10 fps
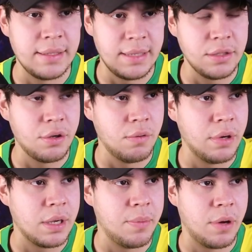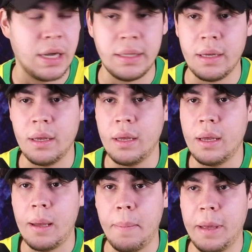salto es un equipo grande.
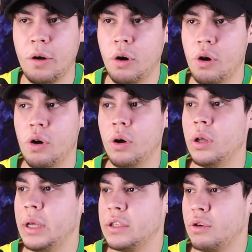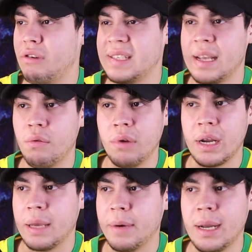Pero eso no
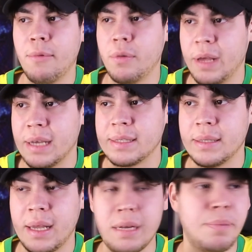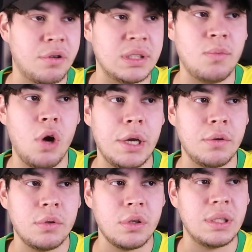asegura que van a volver a ascender al próximo
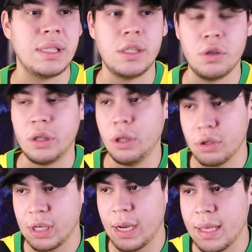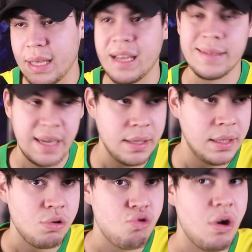año. Entonces, si Soteldo se queda y
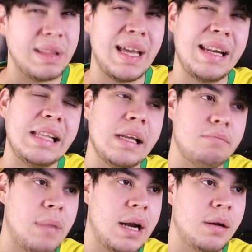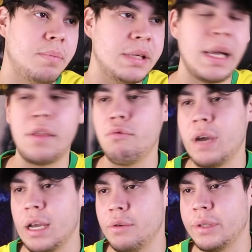asciende, no está ni tan mal. Pierde
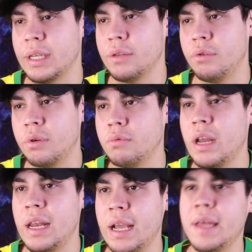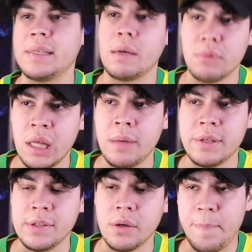un año estando en una liga de segunda
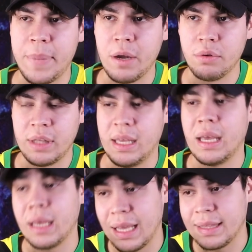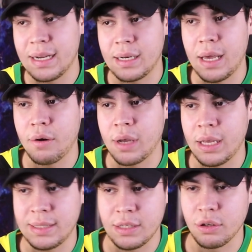división, pero ustedes están claros
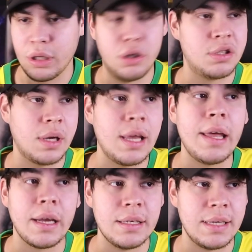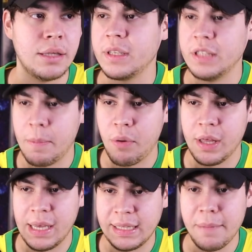que si Soteldo se queda en el Santo
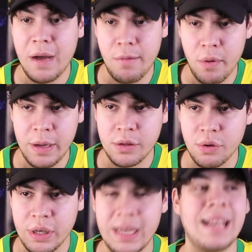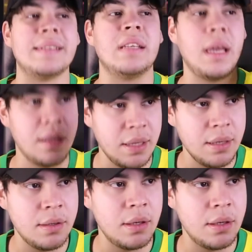después de este mal momento y asciende,